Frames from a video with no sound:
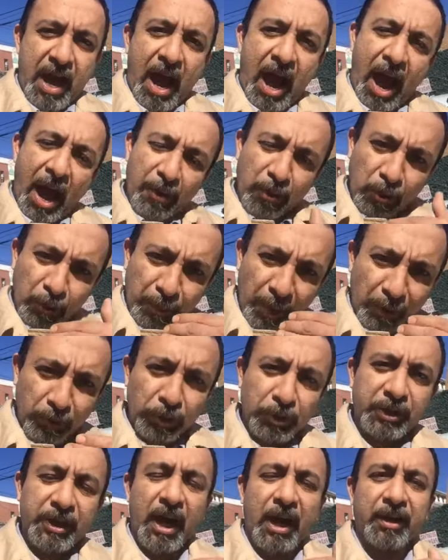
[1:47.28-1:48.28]
আরও
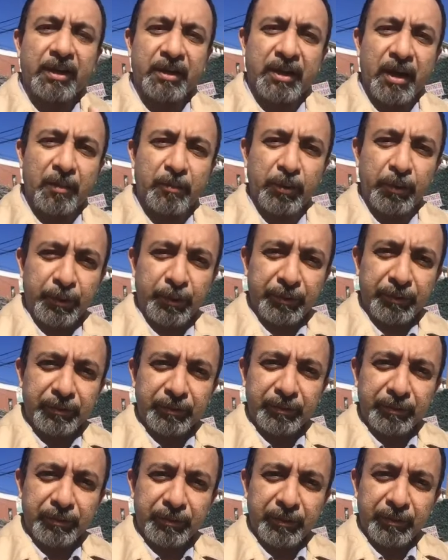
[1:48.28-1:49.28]
মানুষকে আটকাবো
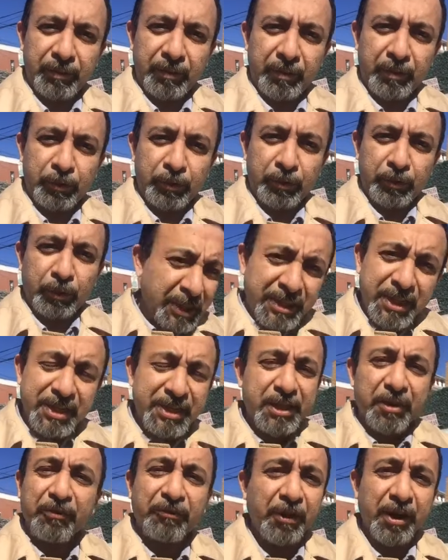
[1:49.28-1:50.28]
সো দিস ইজ
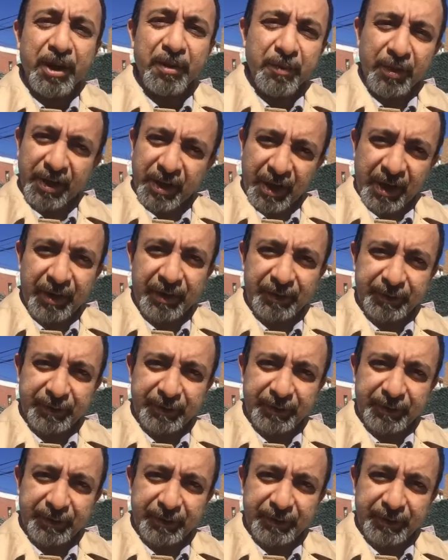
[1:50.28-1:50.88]
দ্য ফেনোমেনা